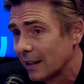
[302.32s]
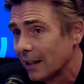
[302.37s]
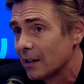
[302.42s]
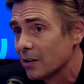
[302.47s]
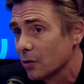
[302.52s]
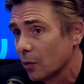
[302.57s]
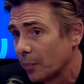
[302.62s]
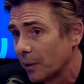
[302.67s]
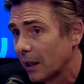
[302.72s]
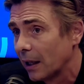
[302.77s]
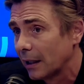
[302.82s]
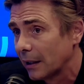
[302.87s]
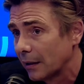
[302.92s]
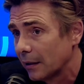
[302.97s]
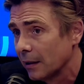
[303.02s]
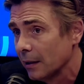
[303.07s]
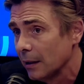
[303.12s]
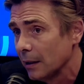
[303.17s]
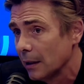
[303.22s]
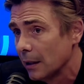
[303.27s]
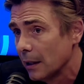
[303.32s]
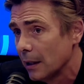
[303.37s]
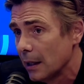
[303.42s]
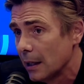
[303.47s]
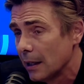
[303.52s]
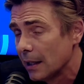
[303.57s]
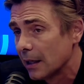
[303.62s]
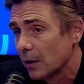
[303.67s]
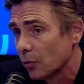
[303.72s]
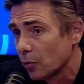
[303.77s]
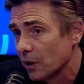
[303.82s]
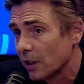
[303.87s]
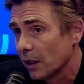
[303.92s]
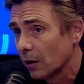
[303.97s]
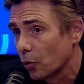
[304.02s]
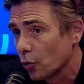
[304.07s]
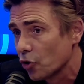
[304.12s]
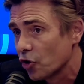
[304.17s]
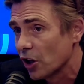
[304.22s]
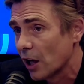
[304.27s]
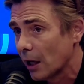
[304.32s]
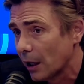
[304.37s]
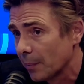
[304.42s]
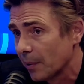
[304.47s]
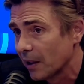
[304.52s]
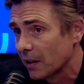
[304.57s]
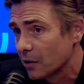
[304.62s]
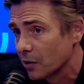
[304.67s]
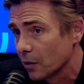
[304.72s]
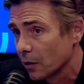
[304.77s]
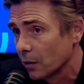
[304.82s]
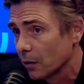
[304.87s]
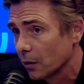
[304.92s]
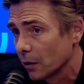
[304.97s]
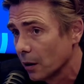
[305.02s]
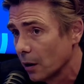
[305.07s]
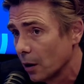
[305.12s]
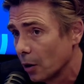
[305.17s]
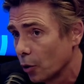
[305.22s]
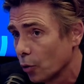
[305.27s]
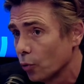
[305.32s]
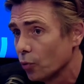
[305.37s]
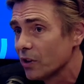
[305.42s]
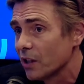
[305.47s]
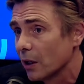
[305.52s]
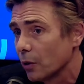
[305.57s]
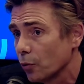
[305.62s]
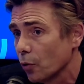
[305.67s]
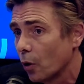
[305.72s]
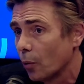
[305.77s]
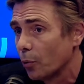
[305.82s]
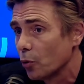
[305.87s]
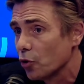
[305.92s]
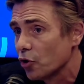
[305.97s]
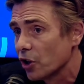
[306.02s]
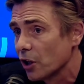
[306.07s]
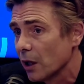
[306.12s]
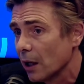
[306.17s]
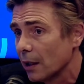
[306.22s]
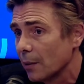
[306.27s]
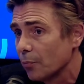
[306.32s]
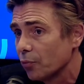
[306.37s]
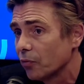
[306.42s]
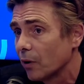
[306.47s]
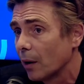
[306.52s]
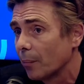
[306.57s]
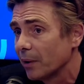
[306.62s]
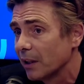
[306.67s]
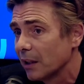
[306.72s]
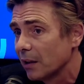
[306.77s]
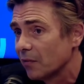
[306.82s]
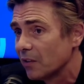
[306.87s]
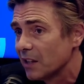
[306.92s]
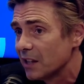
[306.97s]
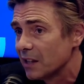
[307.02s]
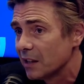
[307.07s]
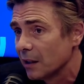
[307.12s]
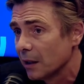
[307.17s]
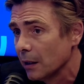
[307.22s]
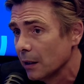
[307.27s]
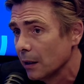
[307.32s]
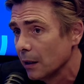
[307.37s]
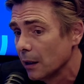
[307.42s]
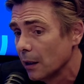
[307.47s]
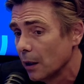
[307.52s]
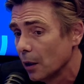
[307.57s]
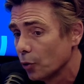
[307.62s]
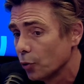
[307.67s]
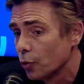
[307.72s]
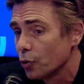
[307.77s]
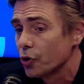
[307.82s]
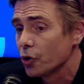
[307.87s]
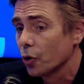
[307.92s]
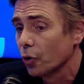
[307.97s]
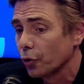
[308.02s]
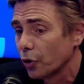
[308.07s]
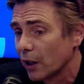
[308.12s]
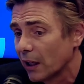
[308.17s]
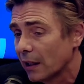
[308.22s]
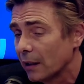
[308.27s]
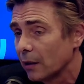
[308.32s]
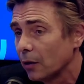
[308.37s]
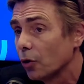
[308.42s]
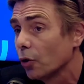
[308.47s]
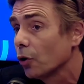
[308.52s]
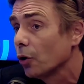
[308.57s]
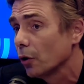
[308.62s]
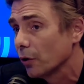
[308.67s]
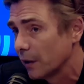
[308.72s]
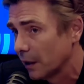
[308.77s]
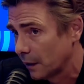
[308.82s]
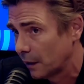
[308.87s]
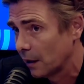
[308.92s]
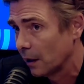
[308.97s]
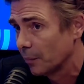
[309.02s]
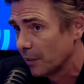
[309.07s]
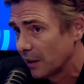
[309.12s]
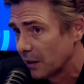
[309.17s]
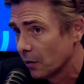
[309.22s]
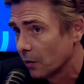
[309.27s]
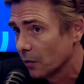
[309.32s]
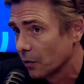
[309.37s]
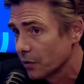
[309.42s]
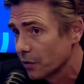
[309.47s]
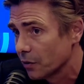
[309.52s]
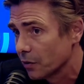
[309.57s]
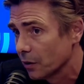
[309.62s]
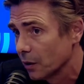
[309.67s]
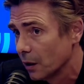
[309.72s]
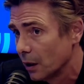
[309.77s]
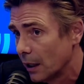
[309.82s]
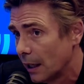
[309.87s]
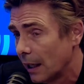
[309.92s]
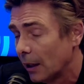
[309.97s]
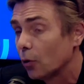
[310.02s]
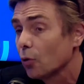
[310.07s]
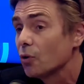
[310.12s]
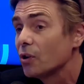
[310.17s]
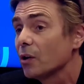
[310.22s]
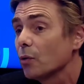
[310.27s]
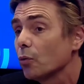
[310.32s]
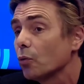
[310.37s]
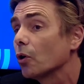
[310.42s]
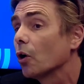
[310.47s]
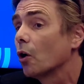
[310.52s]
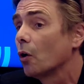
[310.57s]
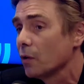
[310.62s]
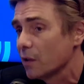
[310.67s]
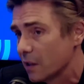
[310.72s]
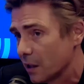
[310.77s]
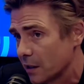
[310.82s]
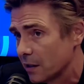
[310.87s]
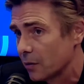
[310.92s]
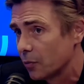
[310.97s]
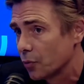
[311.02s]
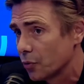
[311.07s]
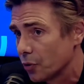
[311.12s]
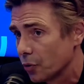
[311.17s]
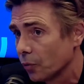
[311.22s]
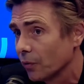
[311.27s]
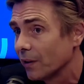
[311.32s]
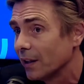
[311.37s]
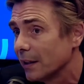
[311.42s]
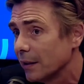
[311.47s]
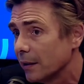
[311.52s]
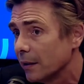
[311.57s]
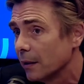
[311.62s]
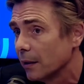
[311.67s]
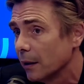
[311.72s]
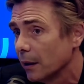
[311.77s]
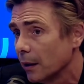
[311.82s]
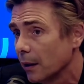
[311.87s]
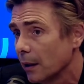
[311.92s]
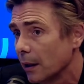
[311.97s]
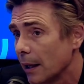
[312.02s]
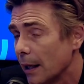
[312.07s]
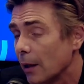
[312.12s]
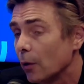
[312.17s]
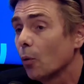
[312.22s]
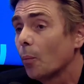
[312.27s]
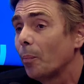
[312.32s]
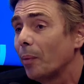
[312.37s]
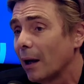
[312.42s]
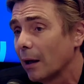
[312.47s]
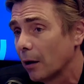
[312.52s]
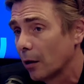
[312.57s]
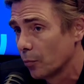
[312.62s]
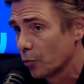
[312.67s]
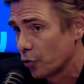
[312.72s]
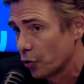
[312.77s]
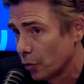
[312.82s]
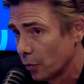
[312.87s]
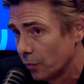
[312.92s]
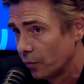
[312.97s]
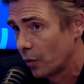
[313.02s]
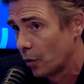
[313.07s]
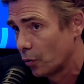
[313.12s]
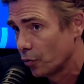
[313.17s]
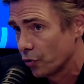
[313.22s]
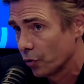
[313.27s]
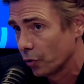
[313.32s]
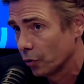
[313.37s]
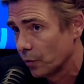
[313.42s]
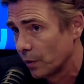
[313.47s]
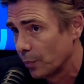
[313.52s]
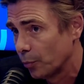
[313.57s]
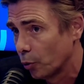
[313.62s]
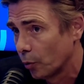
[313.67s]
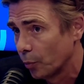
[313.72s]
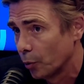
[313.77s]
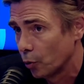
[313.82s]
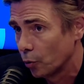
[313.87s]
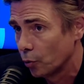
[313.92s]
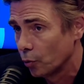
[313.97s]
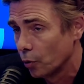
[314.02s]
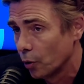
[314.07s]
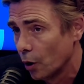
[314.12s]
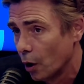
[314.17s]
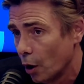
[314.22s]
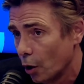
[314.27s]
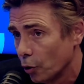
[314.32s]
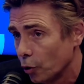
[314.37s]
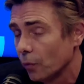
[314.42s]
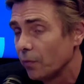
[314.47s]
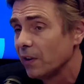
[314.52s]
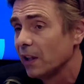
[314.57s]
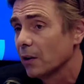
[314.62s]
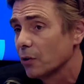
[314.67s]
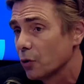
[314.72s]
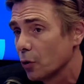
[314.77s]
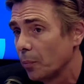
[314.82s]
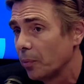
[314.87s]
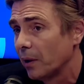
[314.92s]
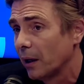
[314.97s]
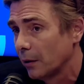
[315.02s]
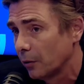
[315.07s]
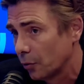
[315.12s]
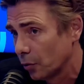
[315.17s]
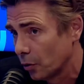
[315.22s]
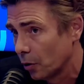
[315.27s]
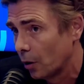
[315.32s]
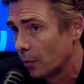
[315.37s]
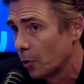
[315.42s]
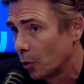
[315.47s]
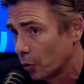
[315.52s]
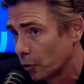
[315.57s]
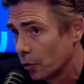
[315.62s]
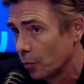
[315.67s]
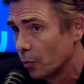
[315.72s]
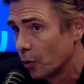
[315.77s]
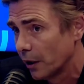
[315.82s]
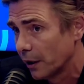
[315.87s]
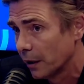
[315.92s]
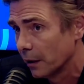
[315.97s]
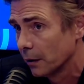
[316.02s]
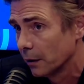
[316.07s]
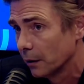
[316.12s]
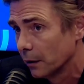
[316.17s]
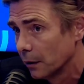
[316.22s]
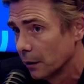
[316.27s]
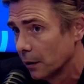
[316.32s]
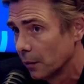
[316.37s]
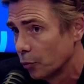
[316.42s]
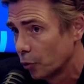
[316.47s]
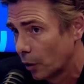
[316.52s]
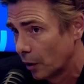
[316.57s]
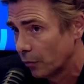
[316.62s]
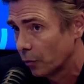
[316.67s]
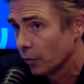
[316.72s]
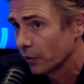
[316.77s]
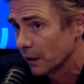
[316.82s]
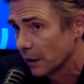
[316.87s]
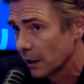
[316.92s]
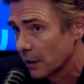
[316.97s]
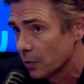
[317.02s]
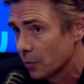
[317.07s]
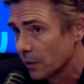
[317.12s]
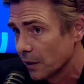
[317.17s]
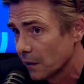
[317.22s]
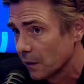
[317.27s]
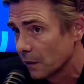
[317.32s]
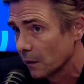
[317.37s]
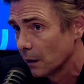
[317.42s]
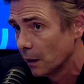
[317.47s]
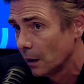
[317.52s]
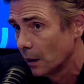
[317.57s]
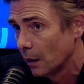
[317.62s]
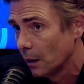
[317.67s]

d'exemplarité, qui est de dire que chaque personne que nous allions embaucher allait pouvoir bénéficier d'une centaine d'heures d'intermittence, et que c'est aux grandes institutions d'aider, et non pas, comme je le vois aujourd'hui pour beaucoup, de venir se plaindre de leur manque de moyens pour affronter la suite.